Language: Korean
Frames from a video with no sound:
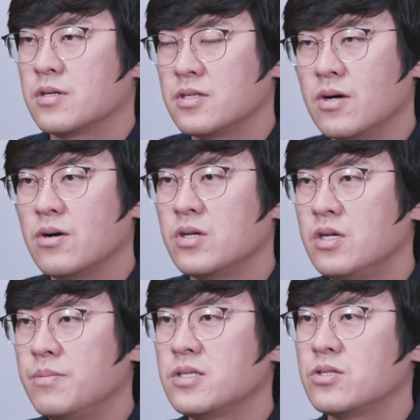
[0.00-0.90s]
그래서
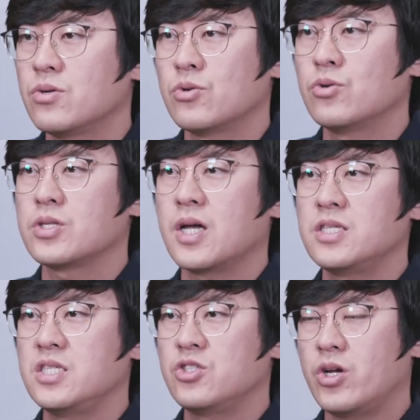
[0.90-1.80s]
일반적으로
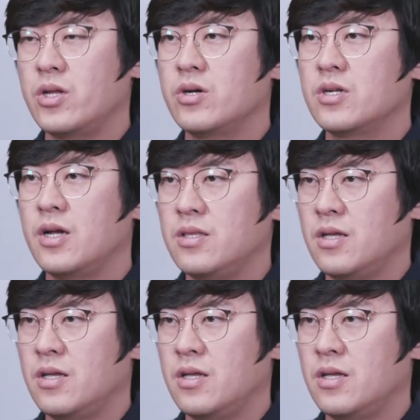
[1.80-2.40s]
사진 촬영을 할